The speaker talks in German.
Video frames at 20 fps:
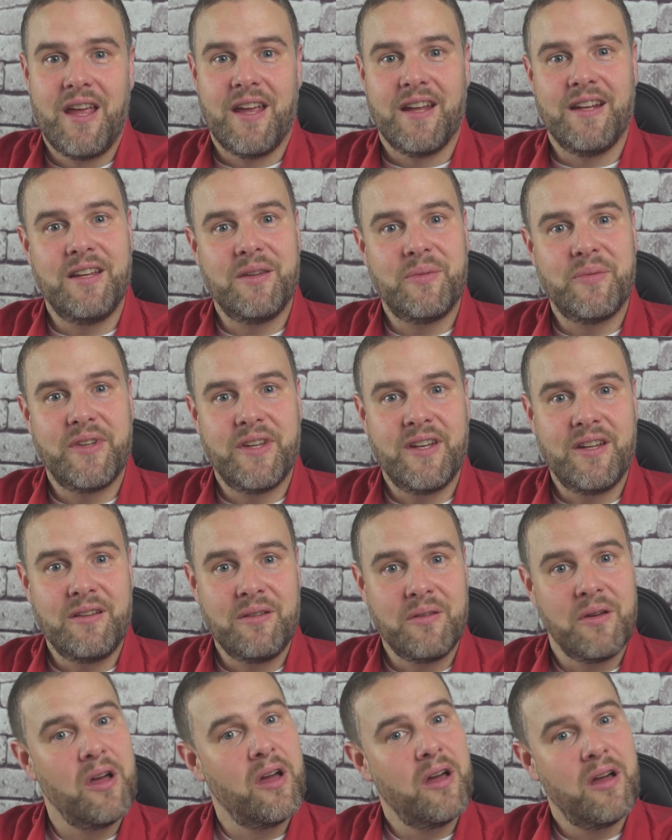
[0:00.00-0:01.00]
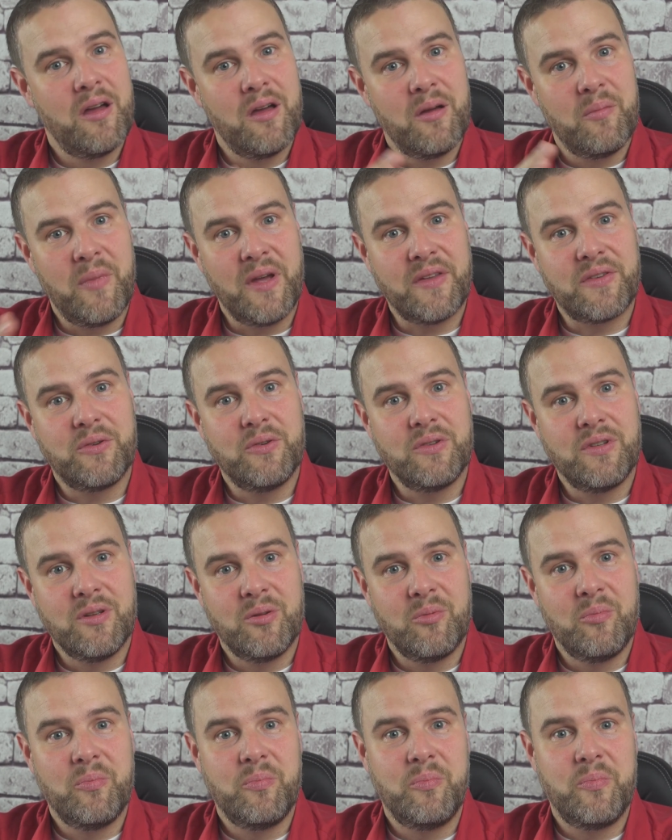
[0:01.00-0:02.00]
In diesem Sinne, mach's gut,
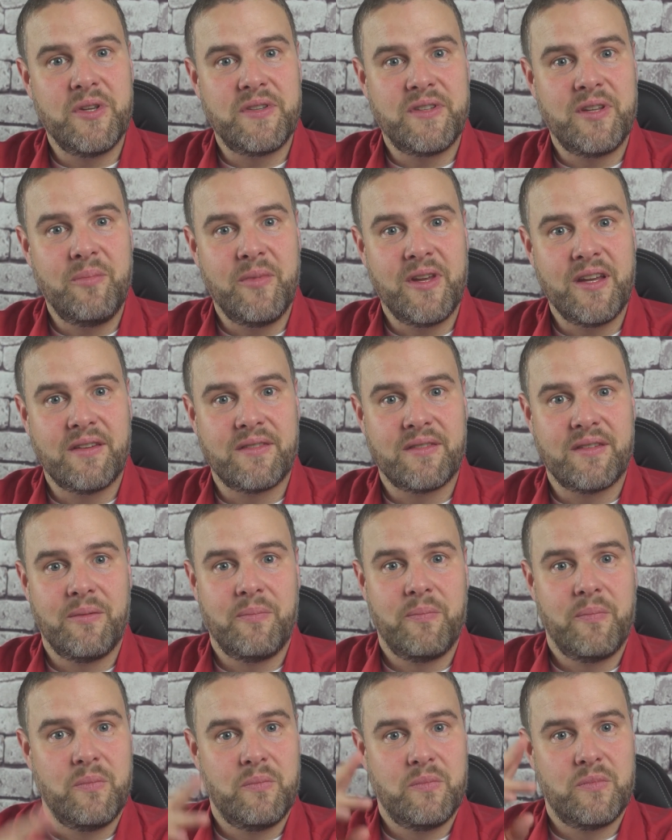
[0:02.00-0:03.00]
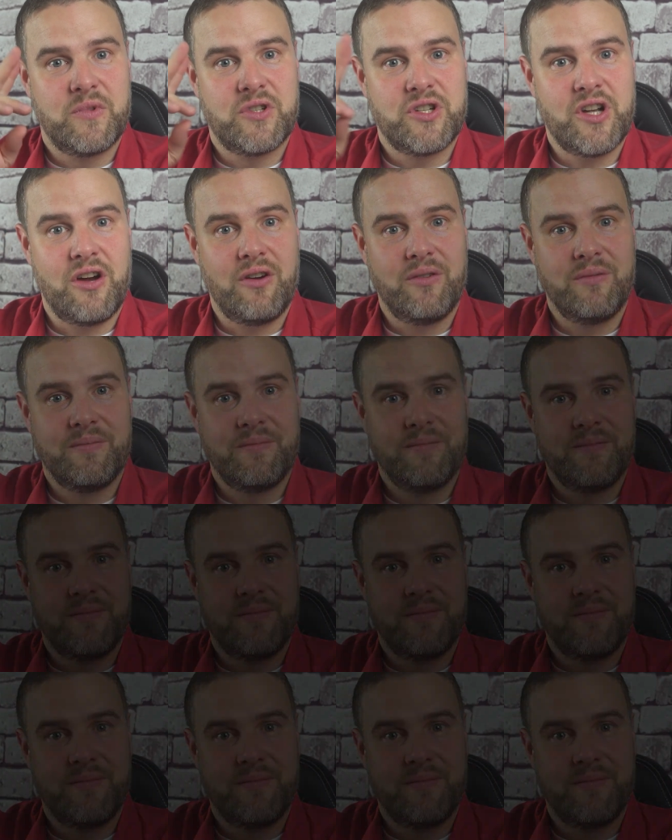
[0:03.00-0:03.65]
bis demnächst. Ciao.